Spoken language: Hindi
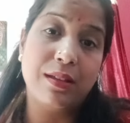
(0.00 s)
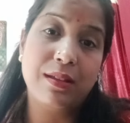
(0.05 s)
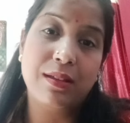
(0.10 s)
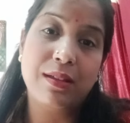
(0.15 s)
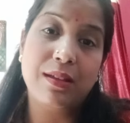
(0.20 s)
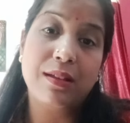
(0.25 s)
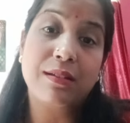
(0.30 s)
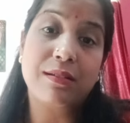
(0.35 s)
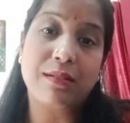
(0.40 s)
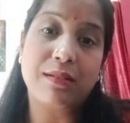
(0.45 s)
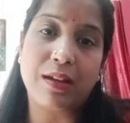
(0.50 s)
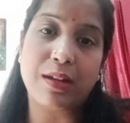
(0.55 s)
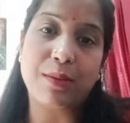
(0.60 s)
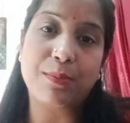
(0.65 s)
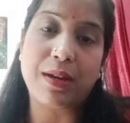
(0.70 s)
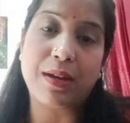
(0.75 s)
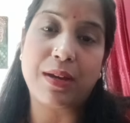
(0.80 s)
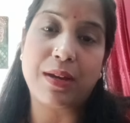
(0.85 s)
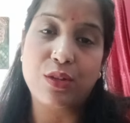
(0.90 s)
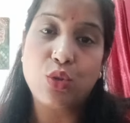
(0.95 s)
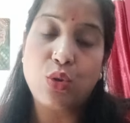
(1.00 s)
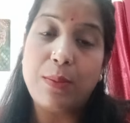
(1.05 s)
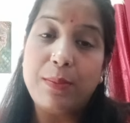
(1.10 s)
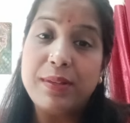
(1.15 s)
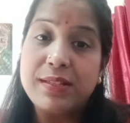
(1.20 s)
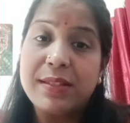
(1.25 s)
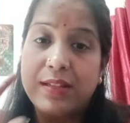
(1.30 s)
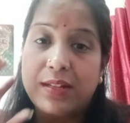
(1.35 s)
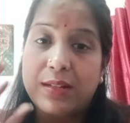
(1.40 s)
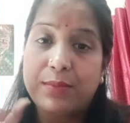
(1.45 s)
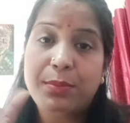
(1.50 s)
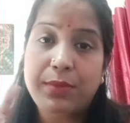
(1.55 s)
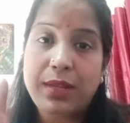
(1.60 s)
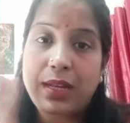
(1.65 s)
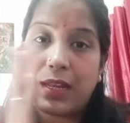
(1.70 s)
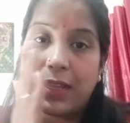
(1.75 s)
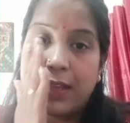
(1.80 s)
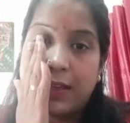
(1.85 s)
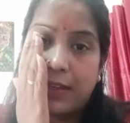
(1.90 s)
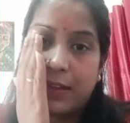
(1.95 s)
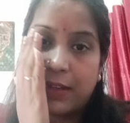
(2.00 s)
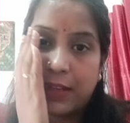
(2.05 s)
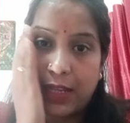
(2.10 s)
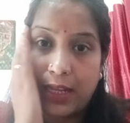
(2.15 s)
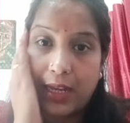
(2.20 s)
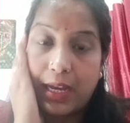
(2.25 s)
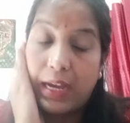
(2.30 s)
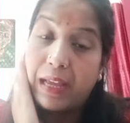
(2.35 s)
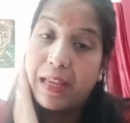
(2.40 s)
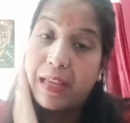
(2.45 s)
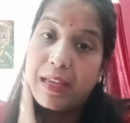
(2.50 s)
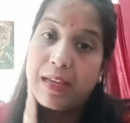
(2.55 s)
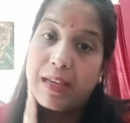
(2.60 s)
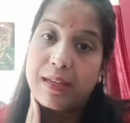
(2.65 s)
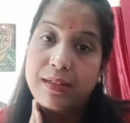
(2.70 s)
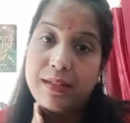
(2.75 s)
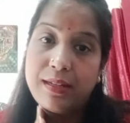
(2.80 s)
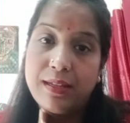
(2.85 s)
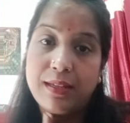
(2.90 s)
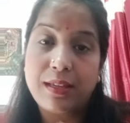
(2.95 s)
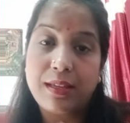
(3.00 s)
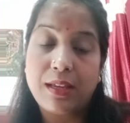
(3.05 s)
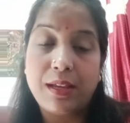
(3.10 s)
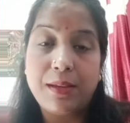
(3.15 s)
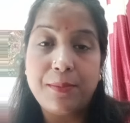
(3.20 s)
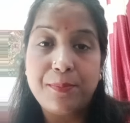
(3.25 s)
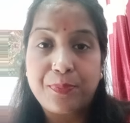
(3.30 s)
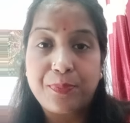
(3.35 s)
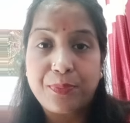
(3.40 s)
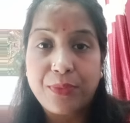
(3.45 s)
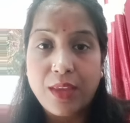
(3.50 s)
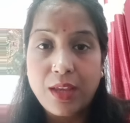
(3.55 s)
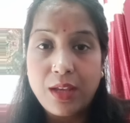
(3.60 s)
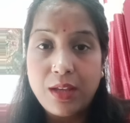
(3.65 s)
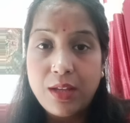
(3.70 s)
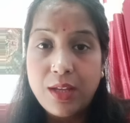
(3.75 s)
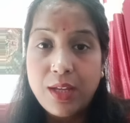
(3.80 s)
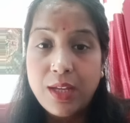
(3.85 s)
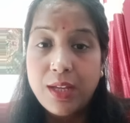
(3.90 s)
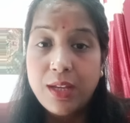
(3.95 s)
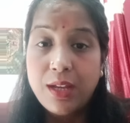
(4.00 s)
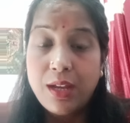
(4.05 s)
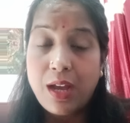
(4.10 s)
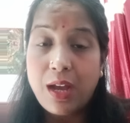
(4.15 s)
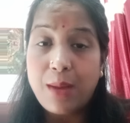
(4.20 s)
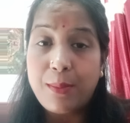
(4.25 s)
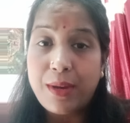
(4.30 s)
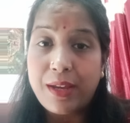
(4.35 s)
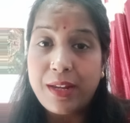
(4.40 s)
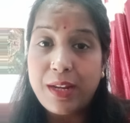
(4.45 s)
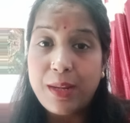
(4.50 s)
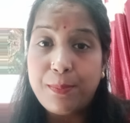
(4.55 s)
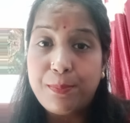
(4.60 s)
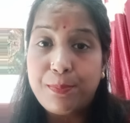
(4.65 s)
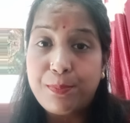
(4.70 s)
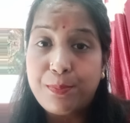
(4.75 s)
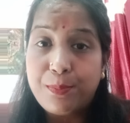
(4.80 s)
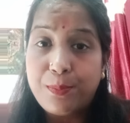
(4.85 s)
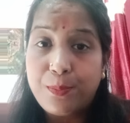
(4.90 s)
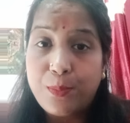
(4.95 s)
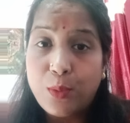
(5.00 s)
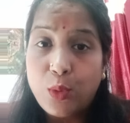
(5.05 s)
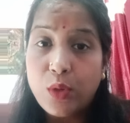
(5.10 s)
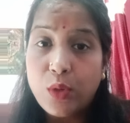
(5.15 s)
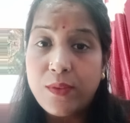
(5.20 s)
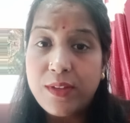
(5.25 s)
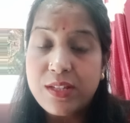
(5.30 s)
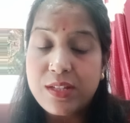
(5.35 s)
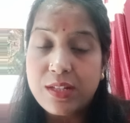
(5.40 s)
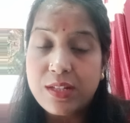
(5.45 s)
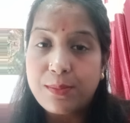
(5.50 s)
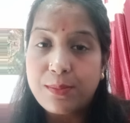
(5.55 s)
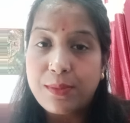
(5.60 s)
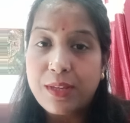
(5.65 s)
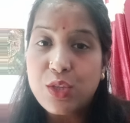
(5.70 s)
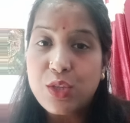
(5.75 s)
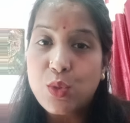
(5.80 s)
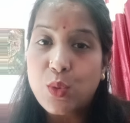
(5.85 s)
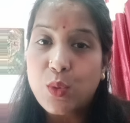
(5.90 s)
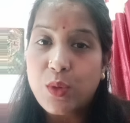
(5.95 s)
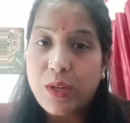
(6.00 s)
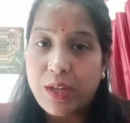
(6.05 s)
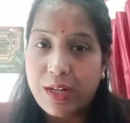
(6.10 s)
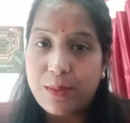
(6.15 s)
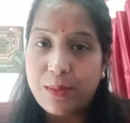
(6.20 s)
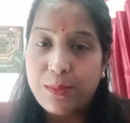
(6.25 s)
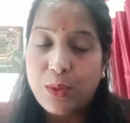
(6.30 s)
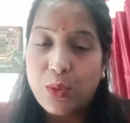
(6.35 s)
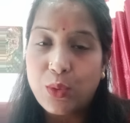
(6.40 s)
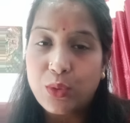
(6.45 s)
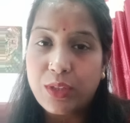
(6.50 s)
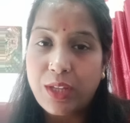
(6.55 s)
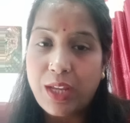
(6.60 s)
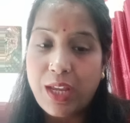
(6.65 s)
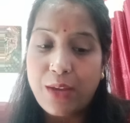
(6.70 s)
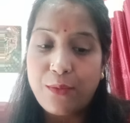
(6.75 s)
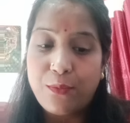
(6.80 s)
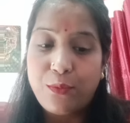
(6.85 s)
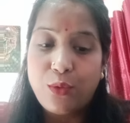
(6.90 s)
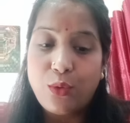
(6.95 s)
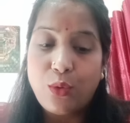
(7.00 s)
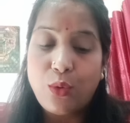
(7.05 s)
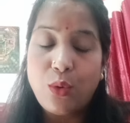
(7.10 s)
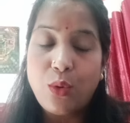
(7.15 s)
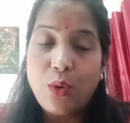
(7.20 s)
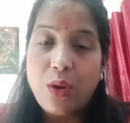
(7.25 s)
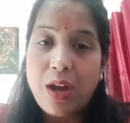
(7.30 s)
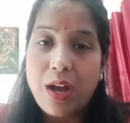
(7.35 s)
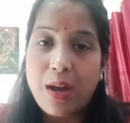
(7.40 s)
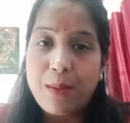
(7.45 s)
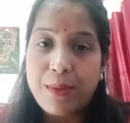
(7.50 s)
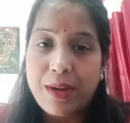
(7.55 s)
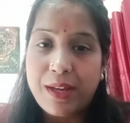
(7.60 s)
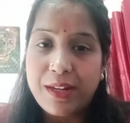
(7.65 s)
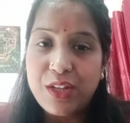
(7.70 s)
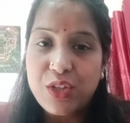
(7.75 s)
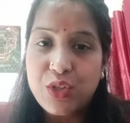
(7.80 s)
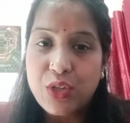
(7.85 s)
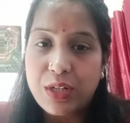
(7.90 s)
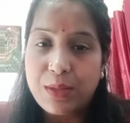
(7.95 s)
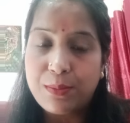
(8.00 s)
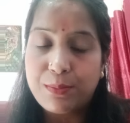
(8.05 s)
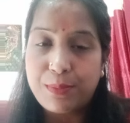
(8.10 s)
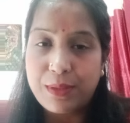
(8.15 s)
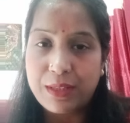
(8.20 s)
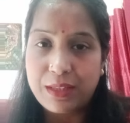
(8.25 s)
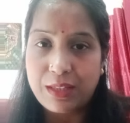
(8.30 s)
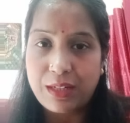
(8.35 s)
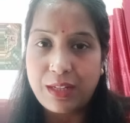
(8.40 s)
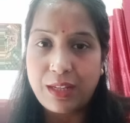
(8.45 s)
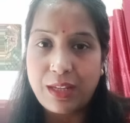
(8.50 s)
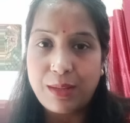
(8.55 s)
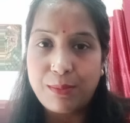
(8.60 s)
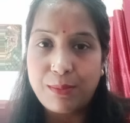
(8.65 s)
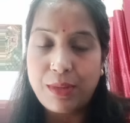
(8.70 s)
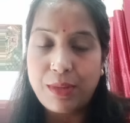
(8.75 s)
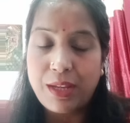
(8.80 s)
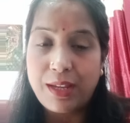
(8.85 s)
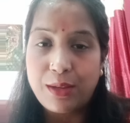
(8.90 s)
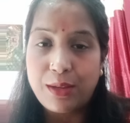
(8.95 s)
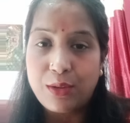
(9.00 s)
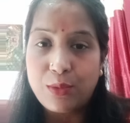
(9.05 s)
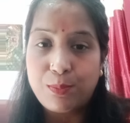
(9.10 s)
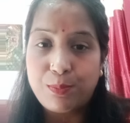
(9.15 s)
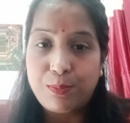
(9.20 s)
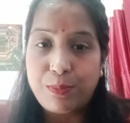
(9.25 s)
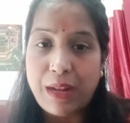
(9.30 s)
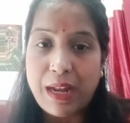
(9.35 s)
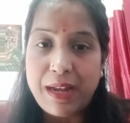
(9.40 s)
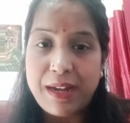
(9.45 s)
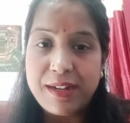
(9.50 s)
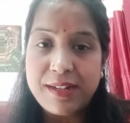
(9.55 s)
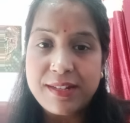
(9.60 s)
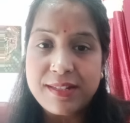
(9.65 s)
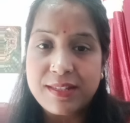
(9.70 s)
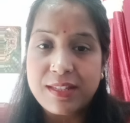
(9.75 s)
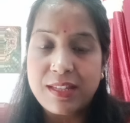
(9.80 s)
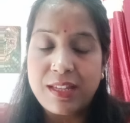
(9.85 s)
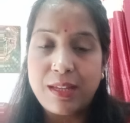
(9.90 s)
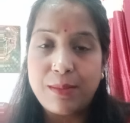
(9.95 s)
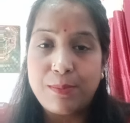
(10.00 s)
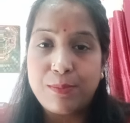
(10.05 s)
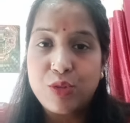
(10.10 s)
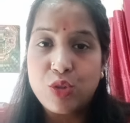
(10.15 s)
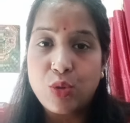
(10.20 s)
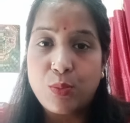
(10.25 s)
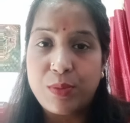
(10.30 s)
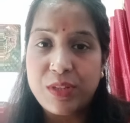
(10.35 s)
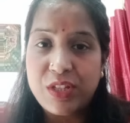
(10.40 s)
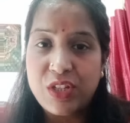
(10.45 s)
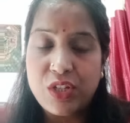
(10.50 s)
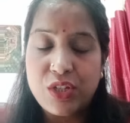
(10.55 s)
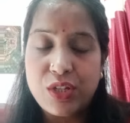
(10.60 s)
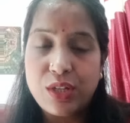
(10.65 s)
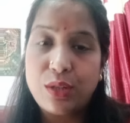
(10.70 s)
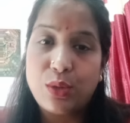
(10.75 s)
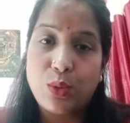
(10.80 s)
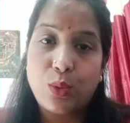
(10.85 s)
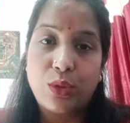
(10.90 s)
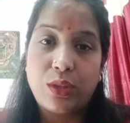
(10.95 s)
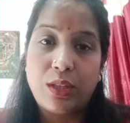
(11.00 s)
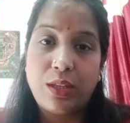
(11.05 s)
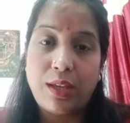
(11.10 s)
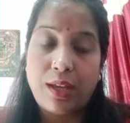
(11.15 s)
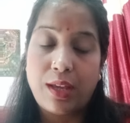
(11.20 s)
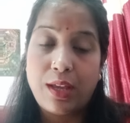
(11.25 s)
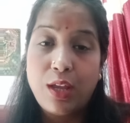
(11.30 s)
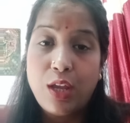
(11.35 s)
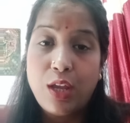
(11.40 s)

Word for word: कर्मा जो हम इस जन्म में लेकर के आए हैं ठीक है हमारे पूर्व जन्म के जो कर्म होते हैं वो हमारी जन्म पत्री में प्लैनेट्स की जो पोजीशन होती है